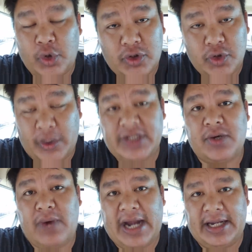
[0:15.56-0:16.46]
ชุดหน่วย
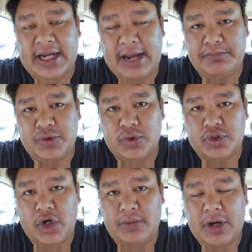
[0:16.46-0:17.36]
สวัสดนะครับ จู่
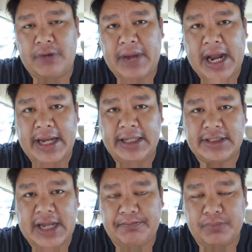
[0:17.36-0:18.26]
โจมเข้าไป
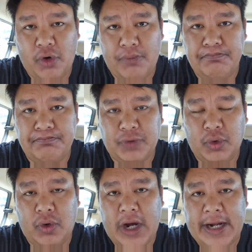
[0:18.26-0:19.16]
จับกลุ่ม
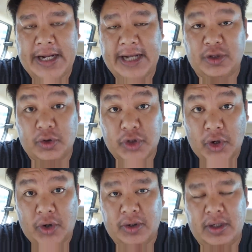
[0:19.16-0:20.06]
ตัวนายโต
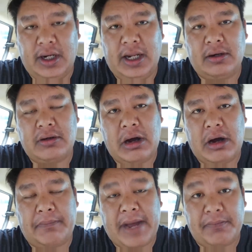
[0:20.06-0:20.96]
โต้แล้วก็
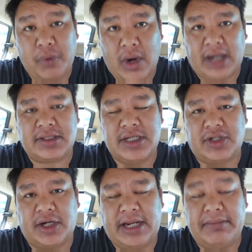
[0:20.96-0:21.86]
พักพวก ซึ่ง
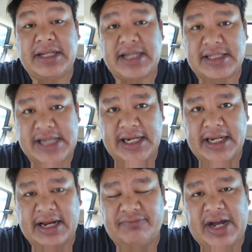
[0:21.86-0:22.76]
ตอนนั้นไม่ชัดเจน
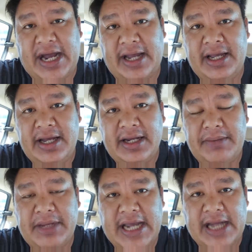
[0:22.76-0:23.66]
นะครับว่า
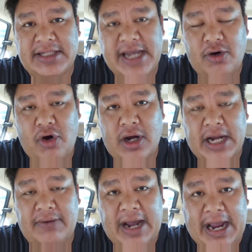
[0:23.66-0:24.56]
ได้มีการแจ้งข้อก
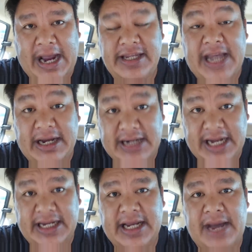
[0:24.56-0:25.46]
ล่าวหาอย่างไร
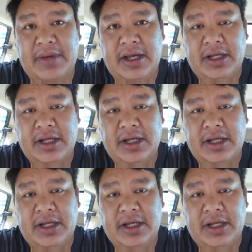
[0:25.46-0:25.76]
นะครับ